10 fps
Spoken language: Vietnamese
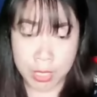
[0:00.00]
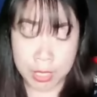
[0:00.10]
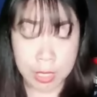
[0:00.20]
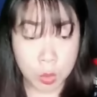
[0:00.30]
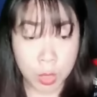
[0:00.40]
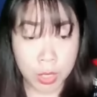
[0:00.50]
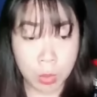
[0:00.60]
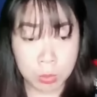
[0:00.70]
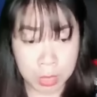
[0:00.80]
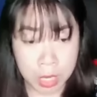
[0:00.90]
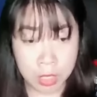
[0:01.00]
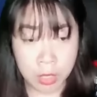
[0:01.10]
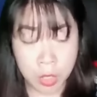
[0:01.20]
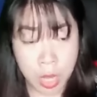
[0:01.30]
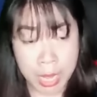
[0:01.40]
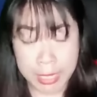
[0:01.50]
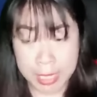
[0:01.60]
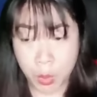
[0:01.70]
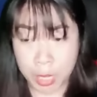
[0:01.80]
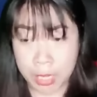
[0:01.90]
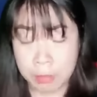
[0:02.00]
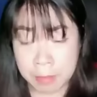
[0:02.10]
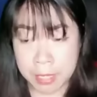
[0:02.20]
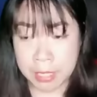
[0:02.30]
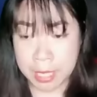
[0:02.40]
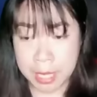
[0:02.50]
Nhưng tôi không ngờ nó lại nhiều đến vậy.